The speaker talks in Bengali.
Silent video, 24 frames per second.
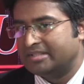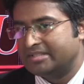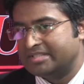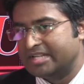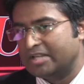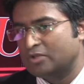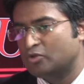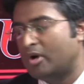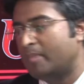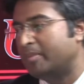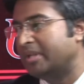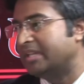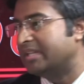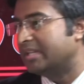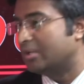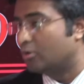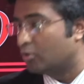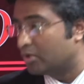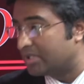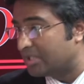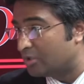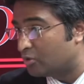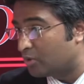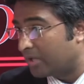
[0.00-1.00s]
যেহেতু আমরা
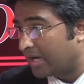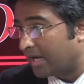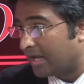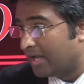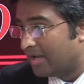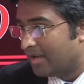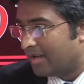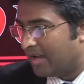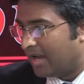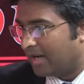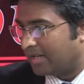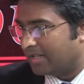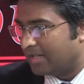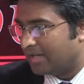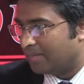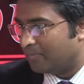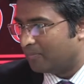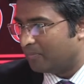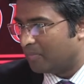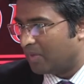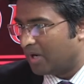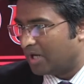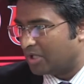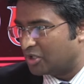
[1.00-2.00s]
দীর্ঘদিন ধরে একটি
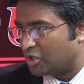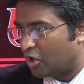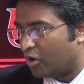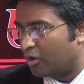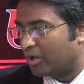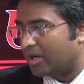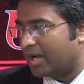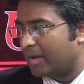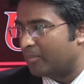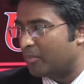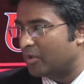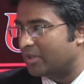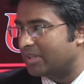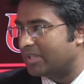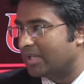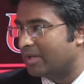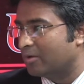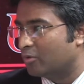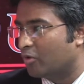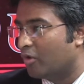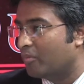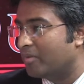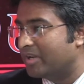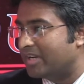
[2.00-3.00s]
শঙ্কার মধ্যে
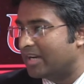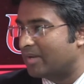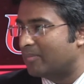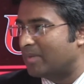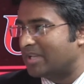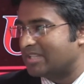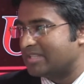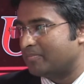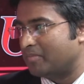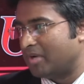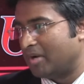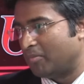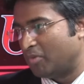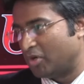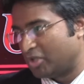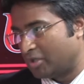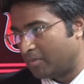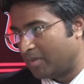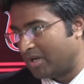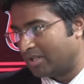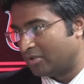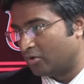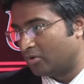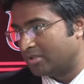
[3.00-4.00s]
কোভিডের মাঝে
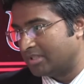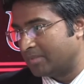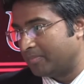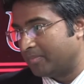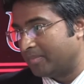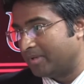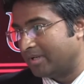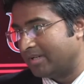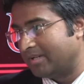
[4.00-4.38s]
বসবাস করছে